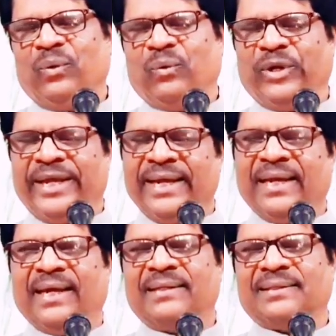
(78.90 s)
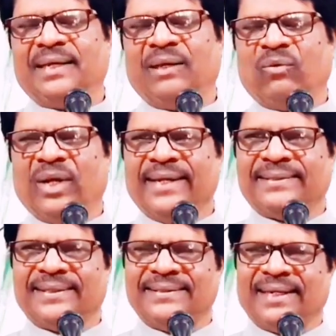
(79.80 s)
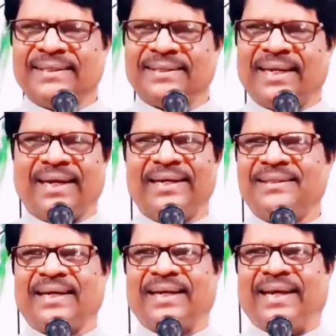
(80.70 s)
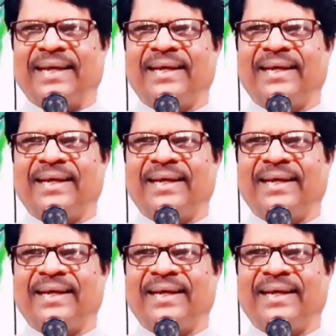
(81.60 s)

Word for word: ஒரே நேரத்தில் உலகத்தை ஜலத்தினால் அழித்தாரே